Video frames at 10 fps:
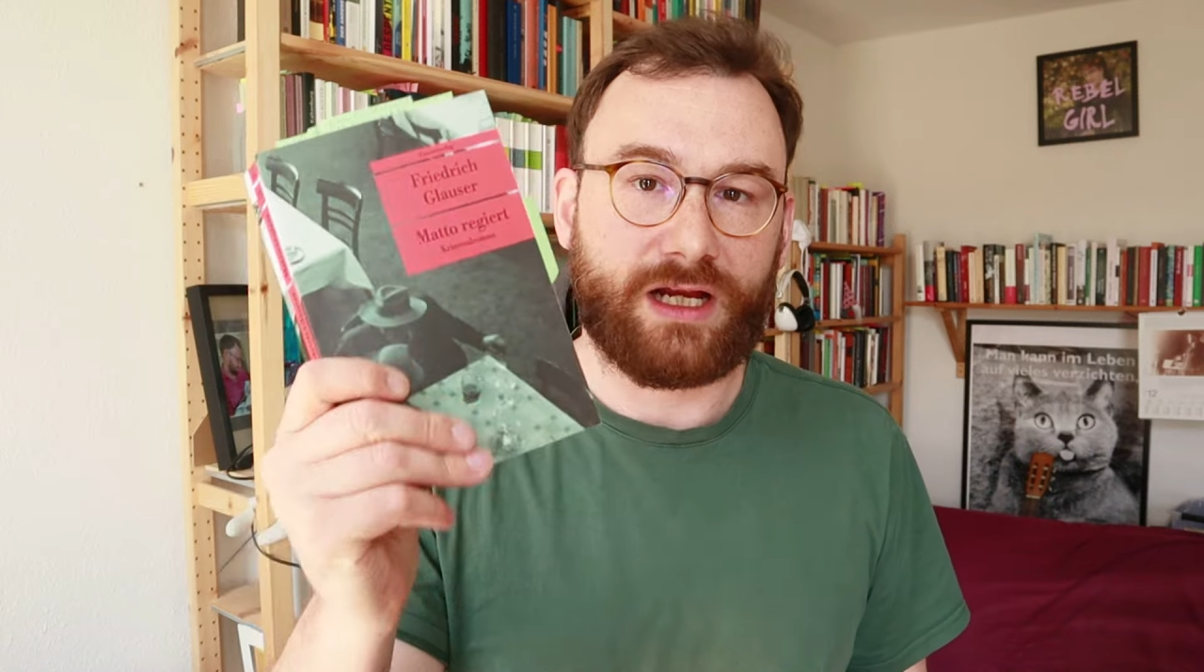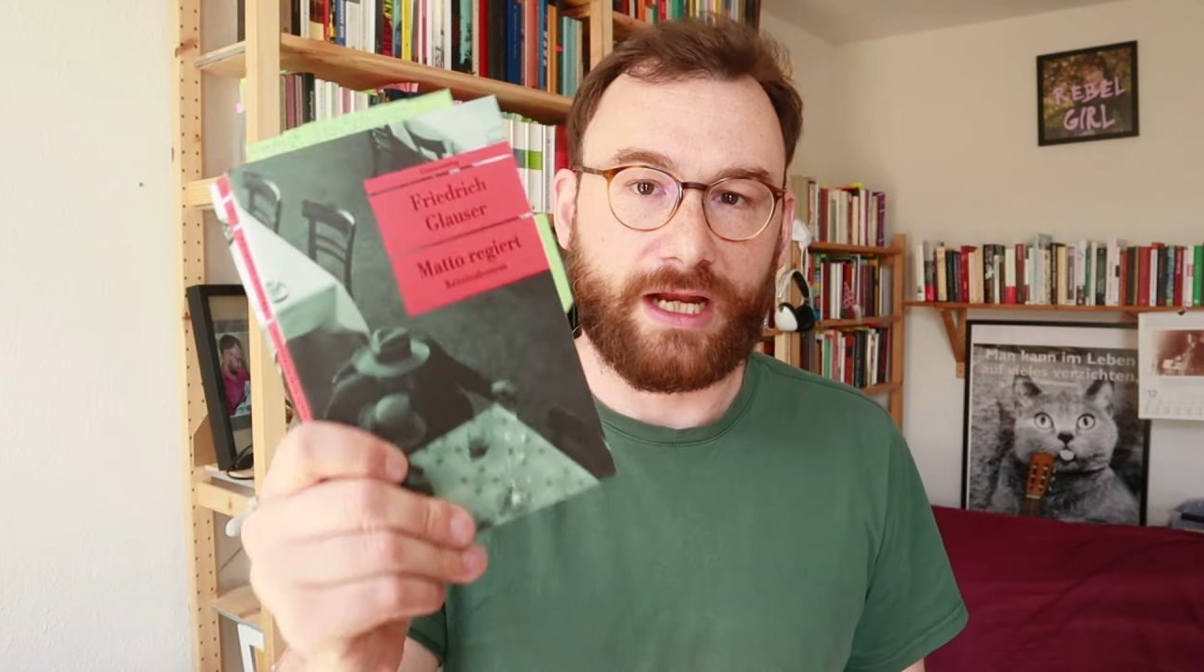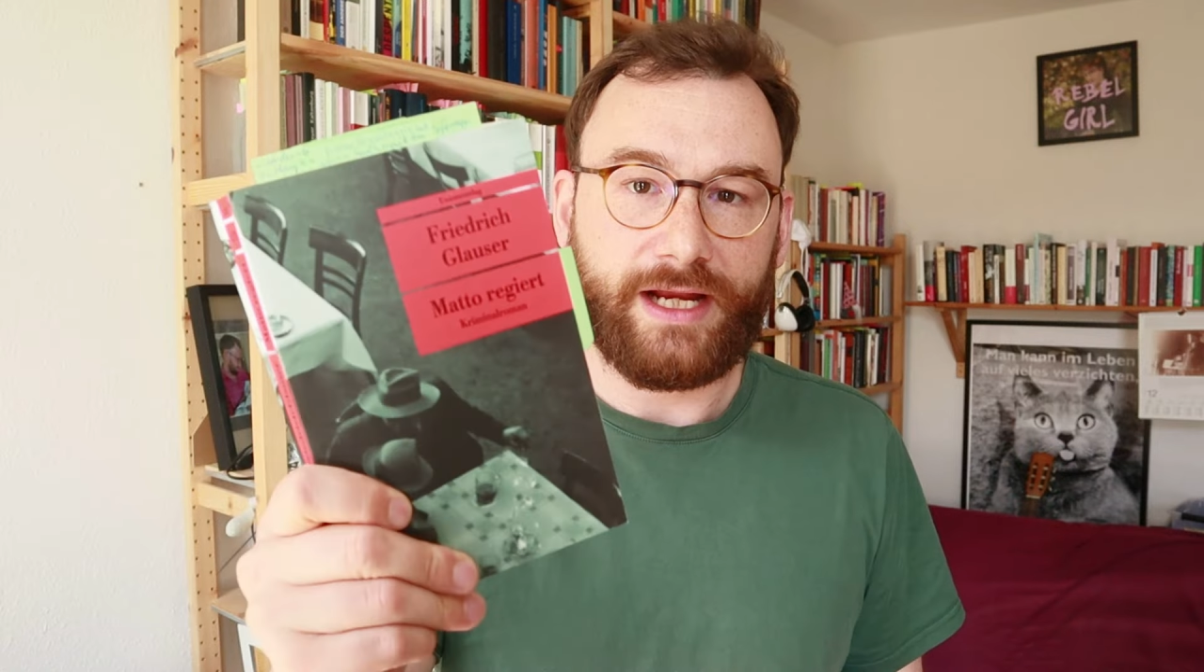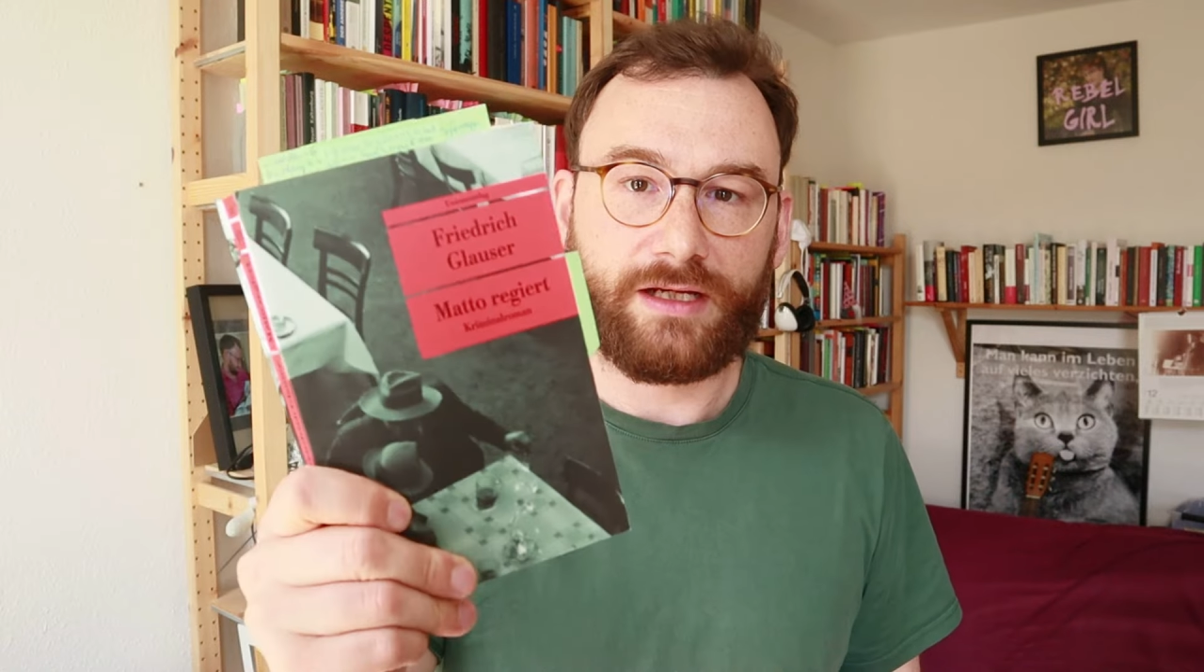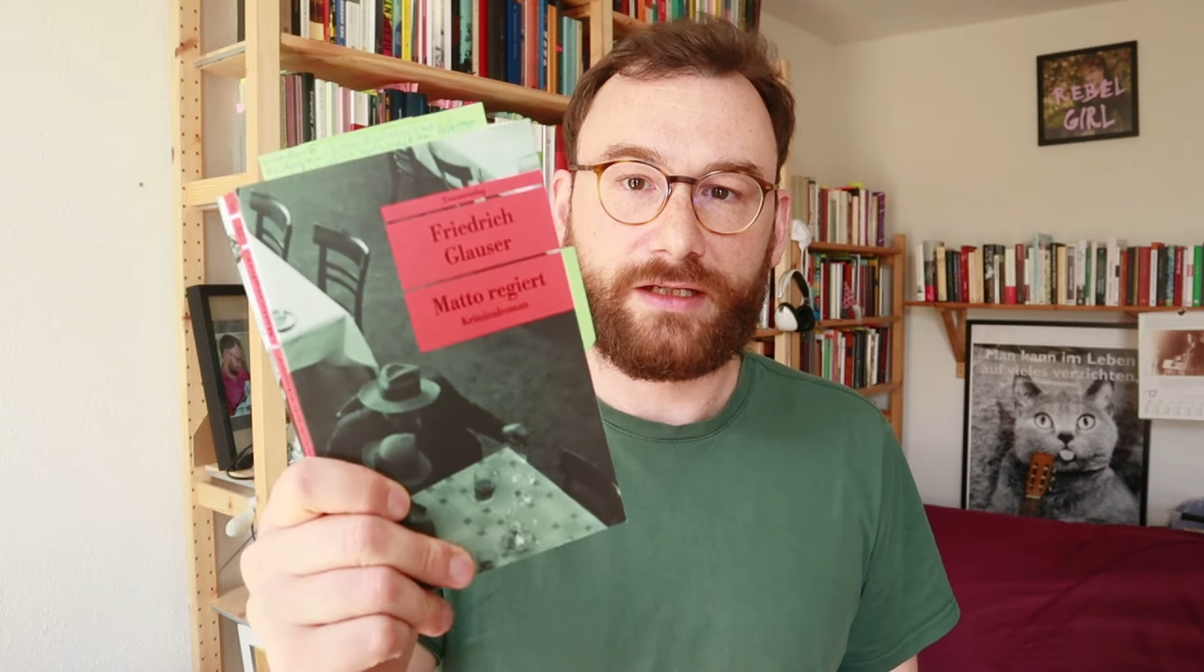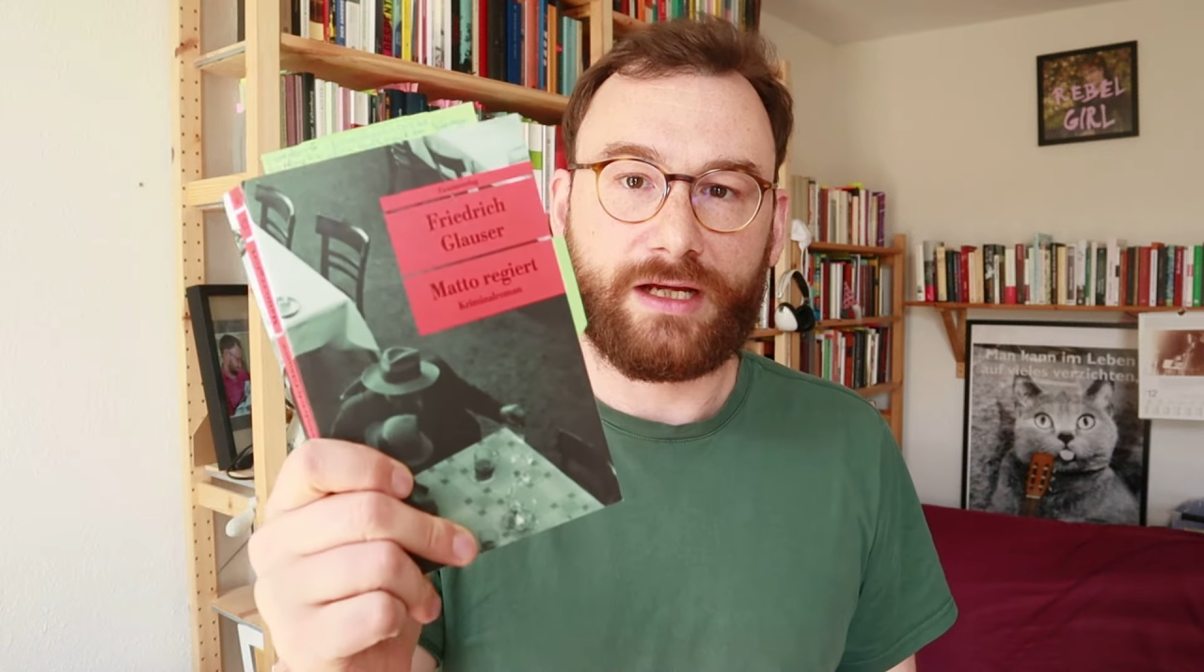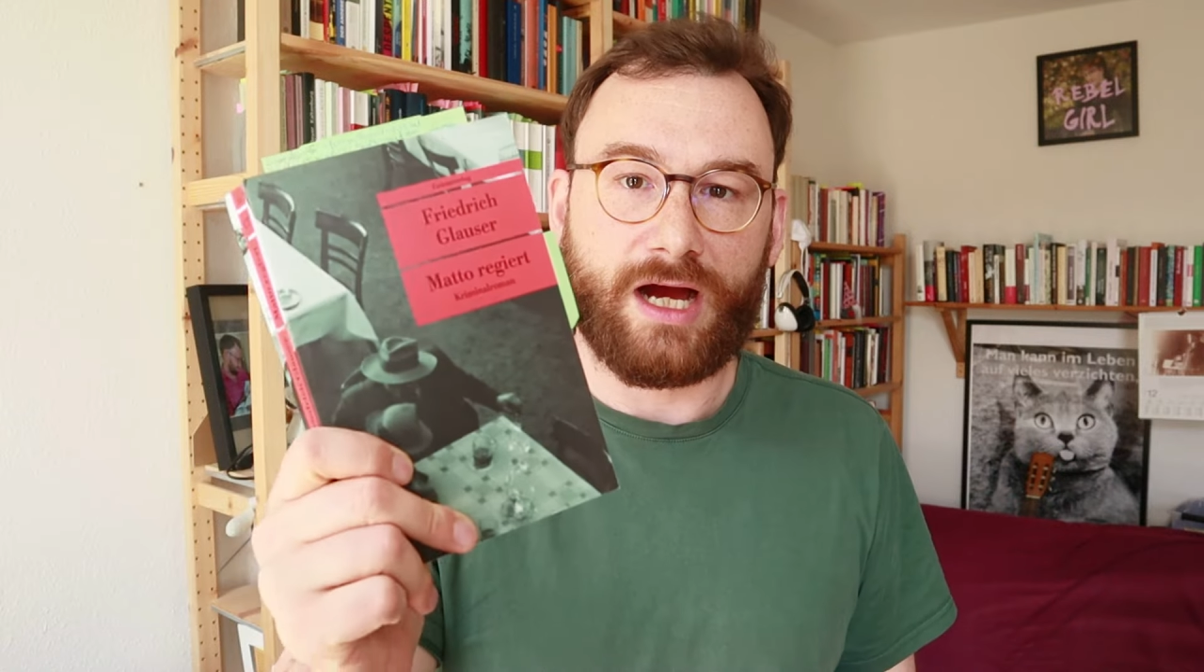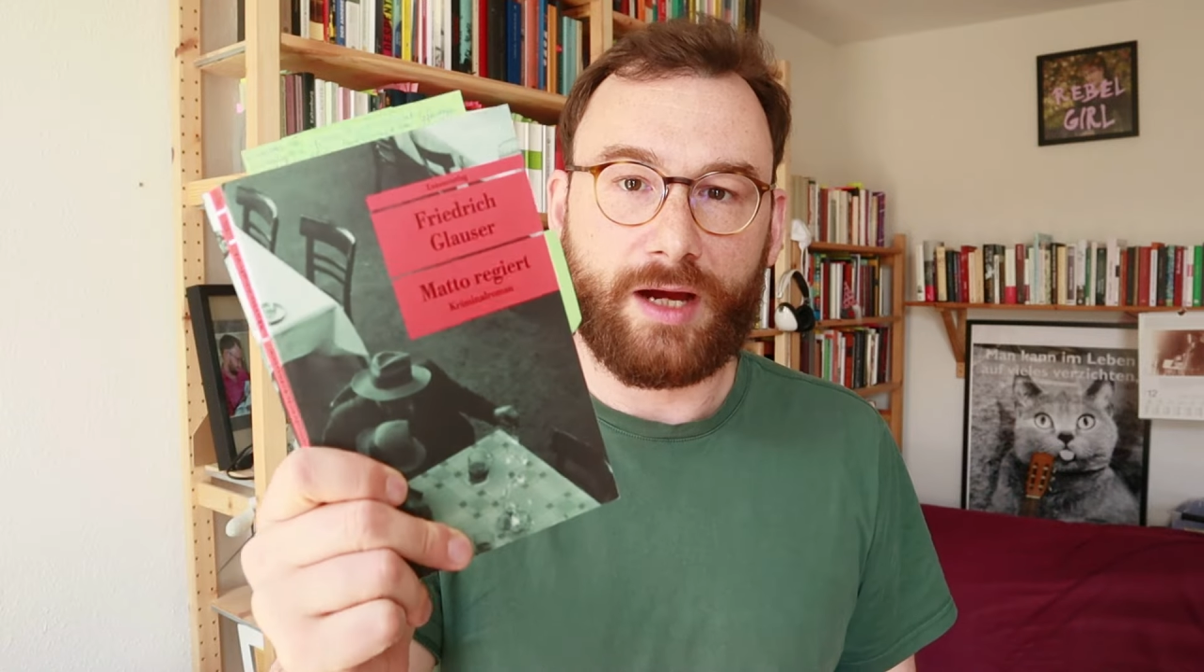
kleinen, die